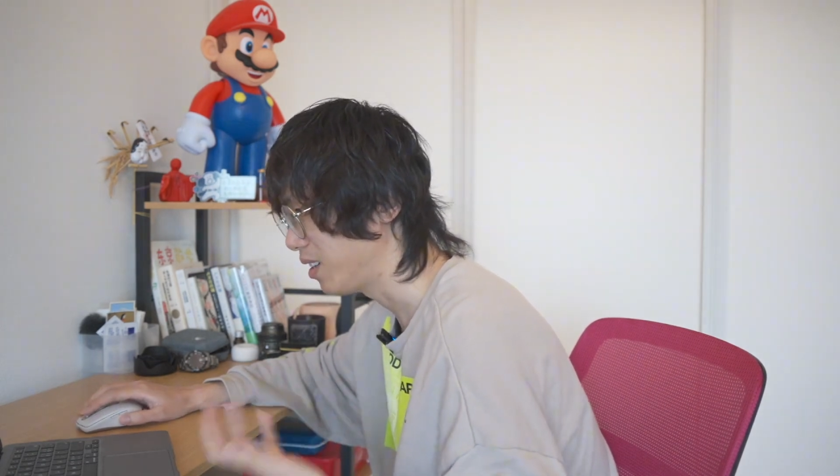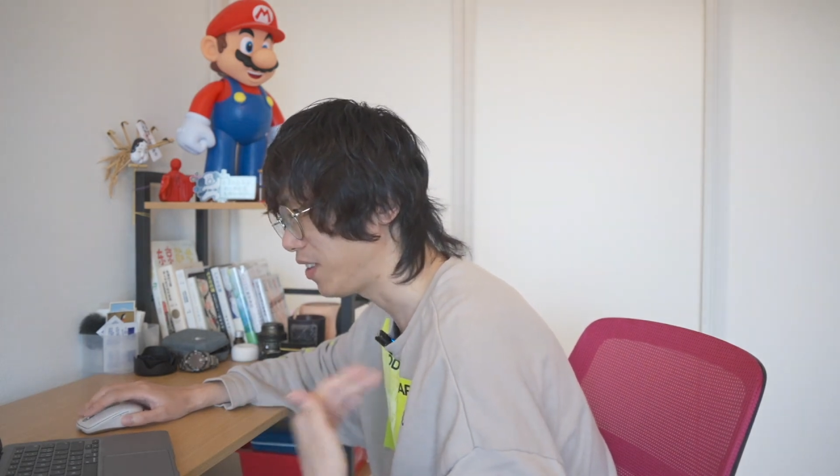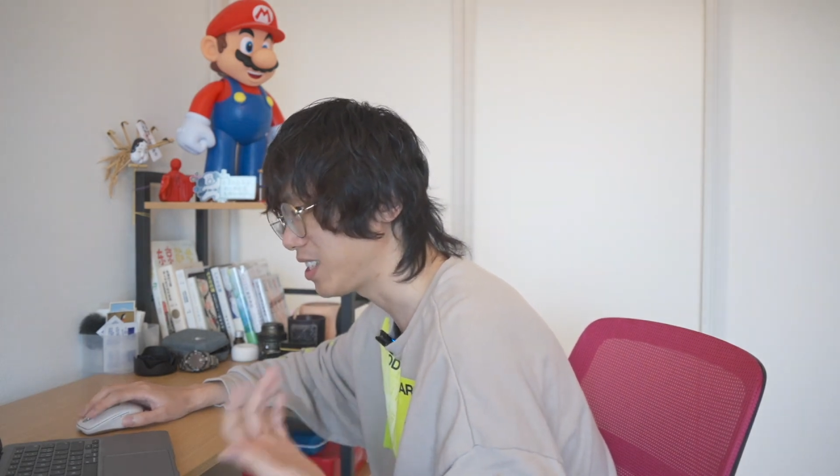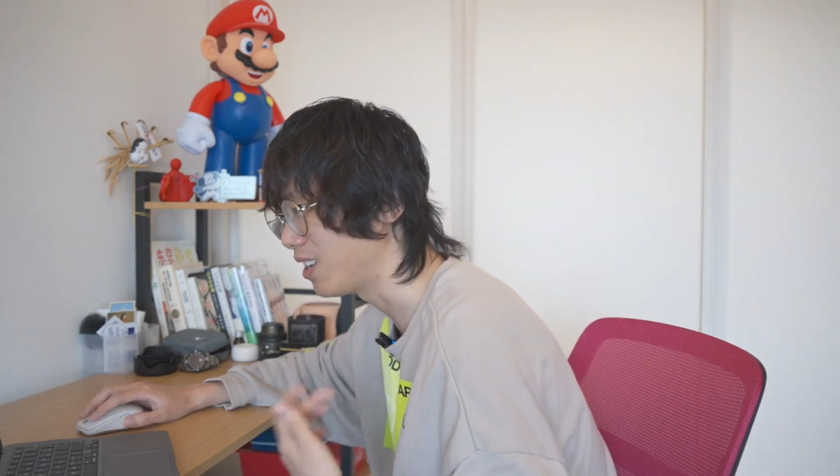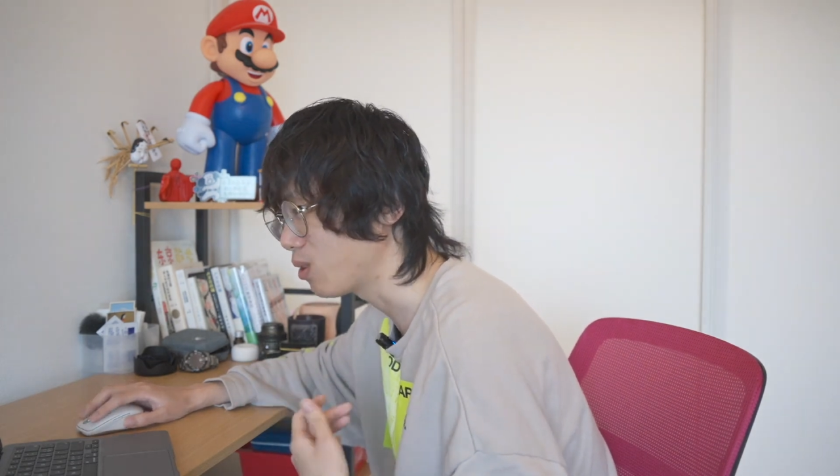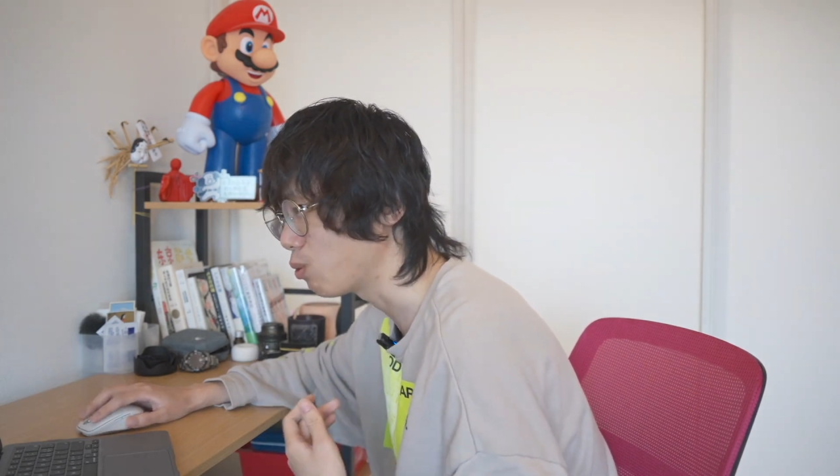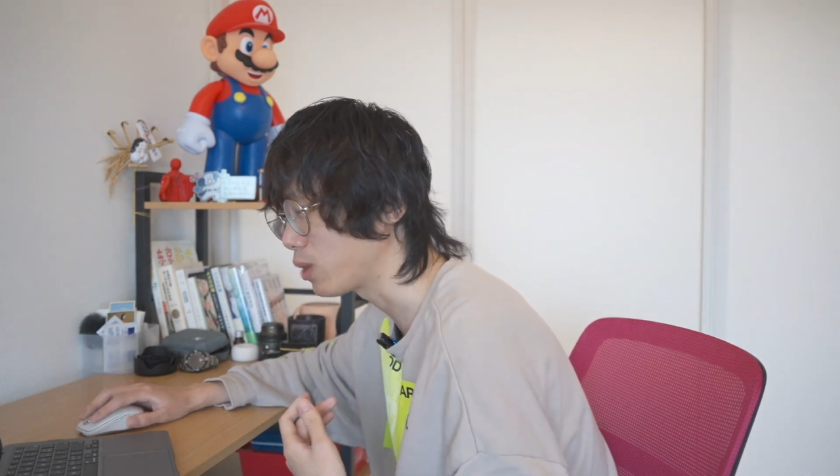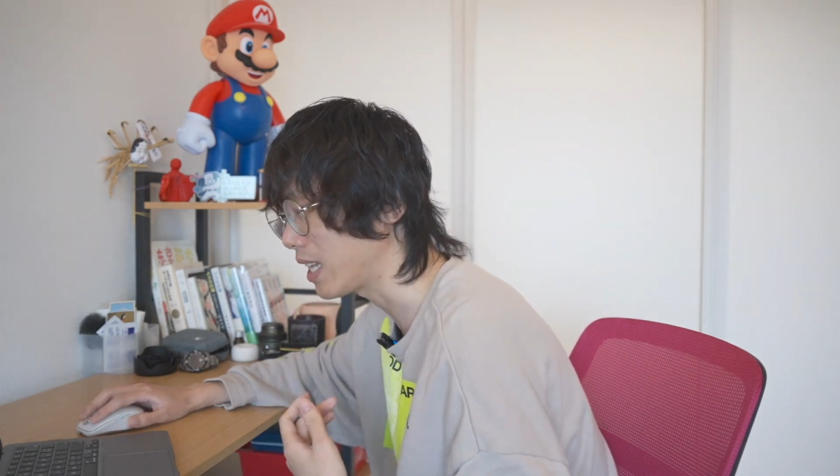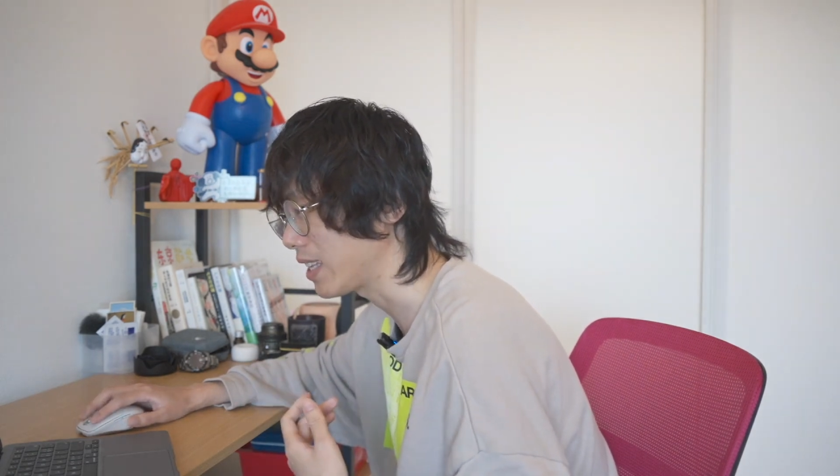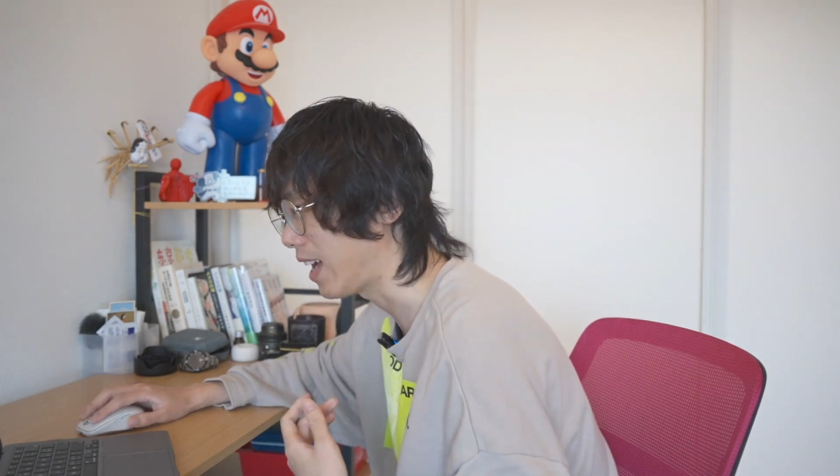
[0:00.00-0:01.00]
非常古
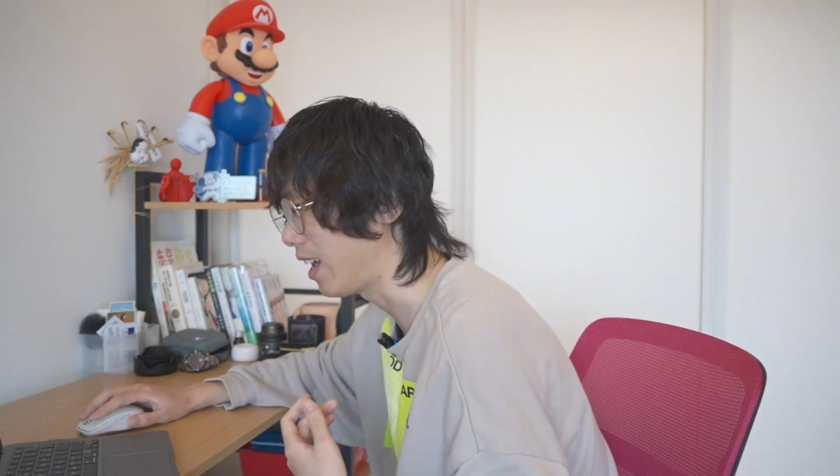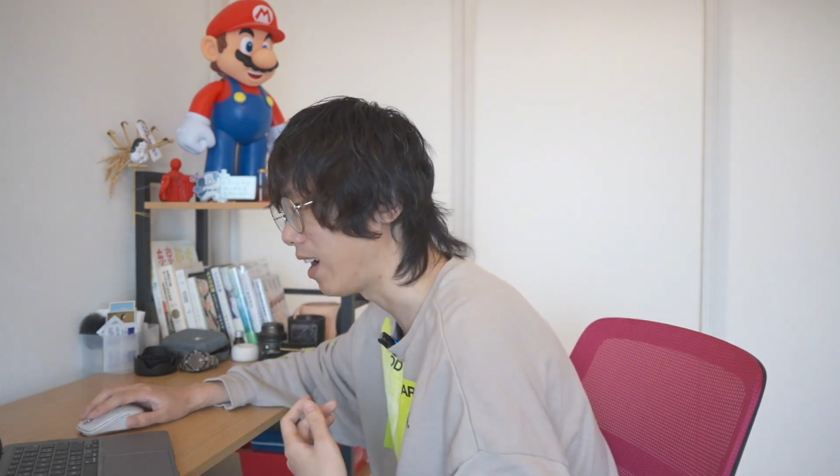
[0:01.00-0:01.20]
代的答案。